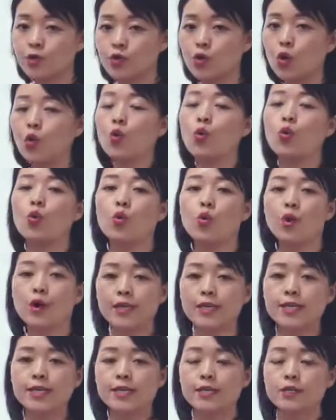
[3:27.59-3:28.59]
有
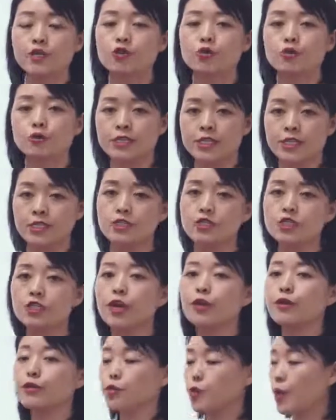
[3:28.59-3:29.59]
活力有精
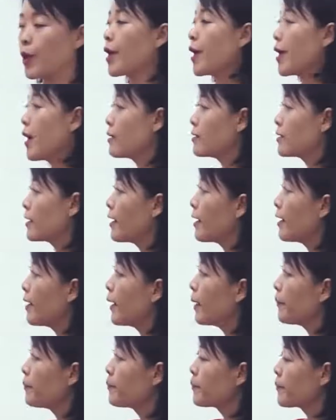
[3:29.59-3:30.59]
神。对，好的
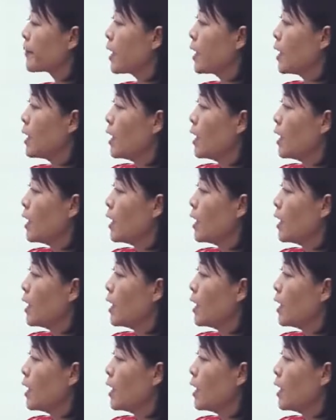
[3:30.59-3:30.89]
啊。